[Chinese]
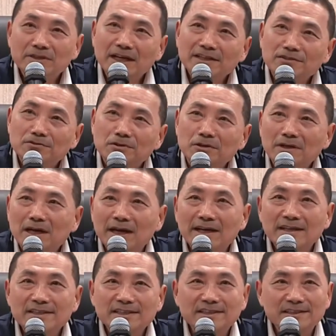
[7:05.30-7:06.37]
后来还光
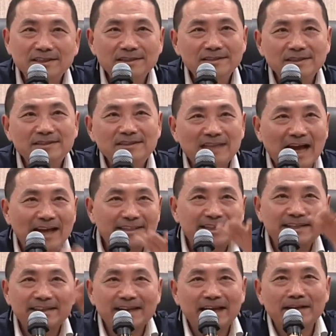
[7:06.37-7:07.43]
啊，NCC，你
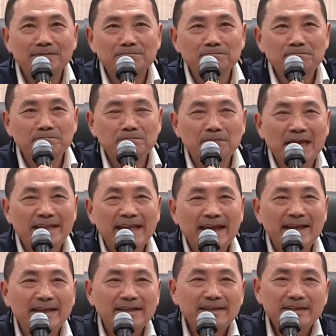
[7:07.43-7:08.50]
打点起来媒
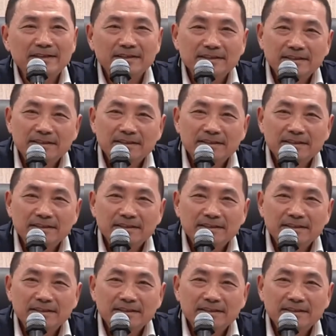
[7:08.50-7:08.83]
体，